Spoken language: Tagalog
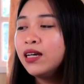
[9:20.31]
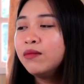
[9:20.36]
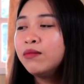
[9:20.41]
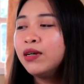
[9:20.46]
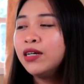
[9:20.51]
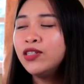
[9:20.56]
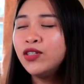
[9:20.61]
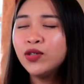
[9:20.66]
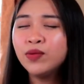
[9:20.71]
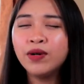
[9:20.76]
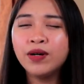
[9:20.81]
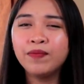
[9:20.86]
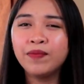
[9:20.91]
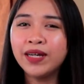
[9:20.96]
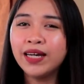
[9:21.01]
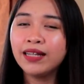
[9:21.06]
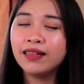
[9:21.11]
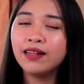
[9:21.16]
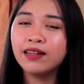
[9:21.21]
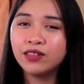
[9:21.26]
Medyo
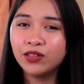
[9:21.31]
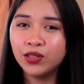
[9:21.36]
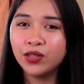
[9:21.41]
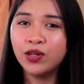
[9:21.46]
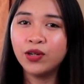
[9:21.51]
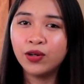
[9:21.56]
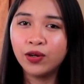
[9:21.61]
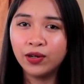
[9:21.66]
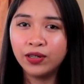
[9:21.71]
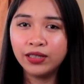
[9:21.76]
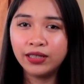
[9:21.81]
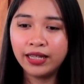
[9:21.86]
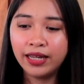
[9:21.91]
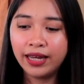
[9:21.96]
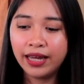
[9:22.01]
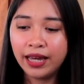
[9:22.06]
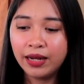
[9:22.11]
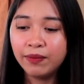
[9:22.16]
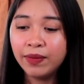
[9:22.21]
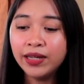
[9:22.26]
mabigat lang siya ng konti.
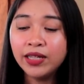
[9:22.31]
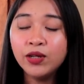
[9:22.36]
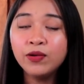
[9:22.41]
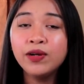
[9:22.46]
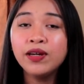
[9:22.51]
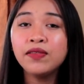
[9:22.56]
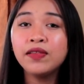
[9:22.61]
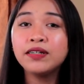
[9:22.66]
And by the way,